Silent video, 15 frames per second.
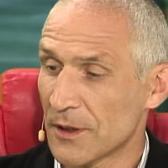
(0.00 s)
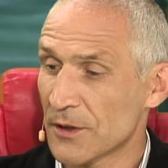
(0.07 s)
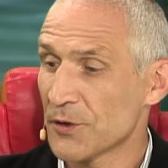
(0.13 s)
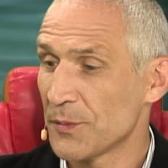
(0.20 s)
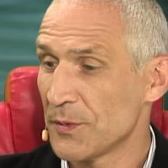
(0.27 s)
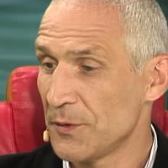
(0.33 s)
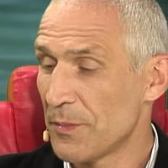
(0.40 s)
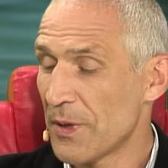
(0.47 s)

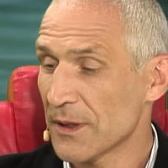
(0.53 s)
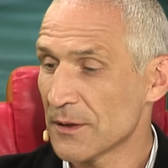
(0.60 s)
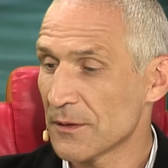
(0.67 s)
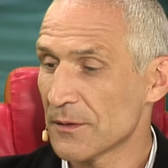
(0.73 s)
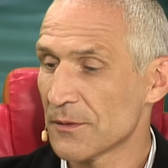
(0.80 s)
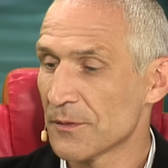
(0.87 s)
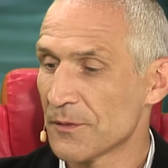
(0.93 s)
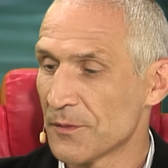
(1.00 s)
także byli
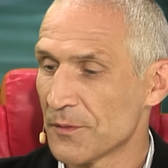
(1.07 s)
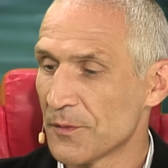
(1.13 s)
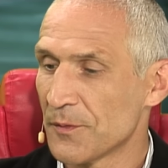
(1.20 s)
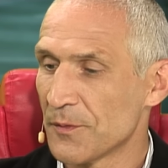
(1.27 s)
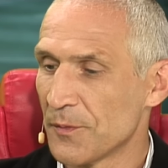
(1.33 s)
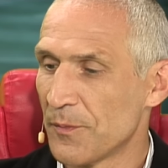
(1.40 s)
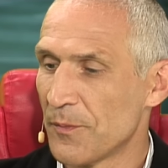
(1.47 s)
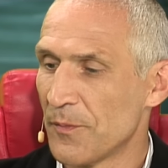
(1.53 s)
bardzo
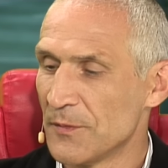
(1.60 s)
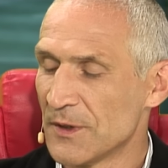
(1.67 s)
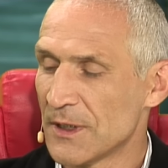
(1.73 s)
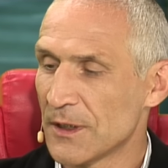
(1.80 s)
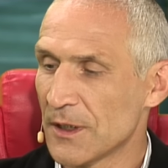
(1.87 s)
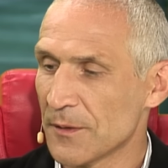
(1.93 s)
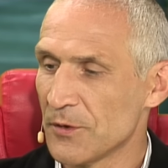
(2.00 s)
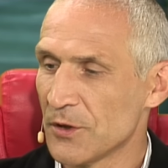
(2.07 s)
e,
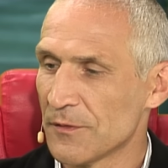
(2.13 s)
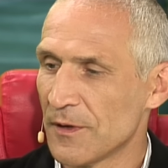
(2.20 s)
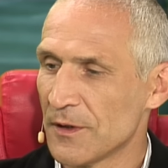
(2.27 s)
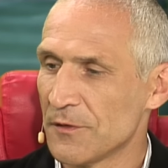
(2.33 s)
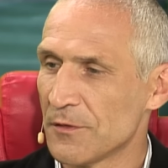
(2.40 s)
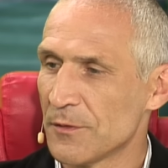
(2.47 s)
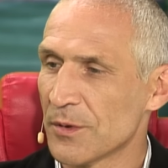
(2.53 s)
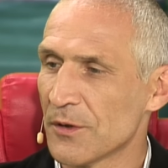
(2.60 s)

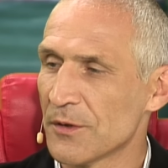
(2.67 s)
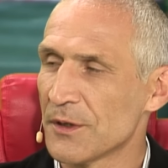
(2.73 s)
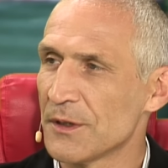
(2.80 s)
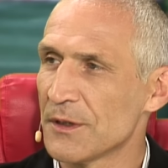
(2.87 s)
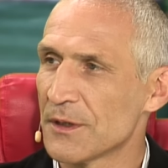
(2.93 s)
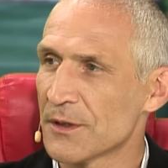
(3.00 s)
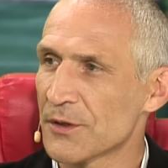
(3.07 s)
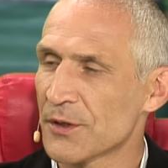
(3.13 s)
zdeterminowani w obronie
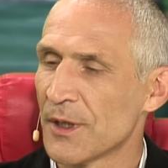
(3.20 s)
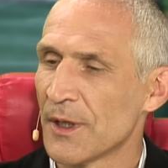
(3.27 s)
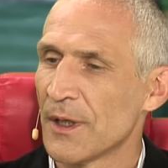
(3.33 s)
i też